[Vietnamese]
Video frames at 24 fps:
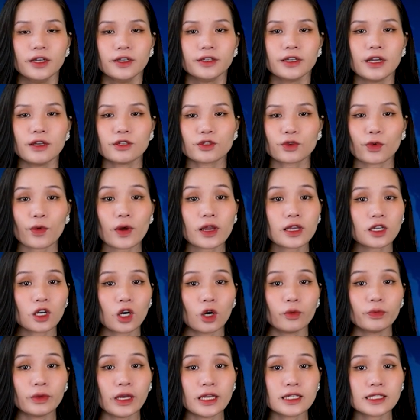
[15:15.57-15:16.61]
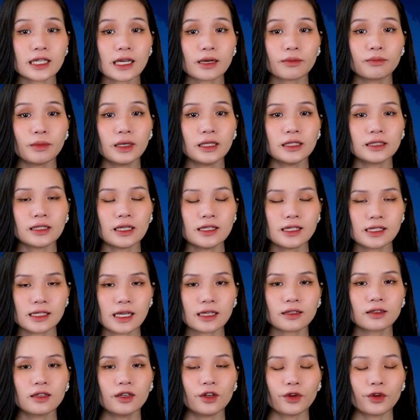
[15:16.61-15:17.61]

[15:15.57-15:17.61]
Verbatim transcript: Newsweek không thể xác minh tính xác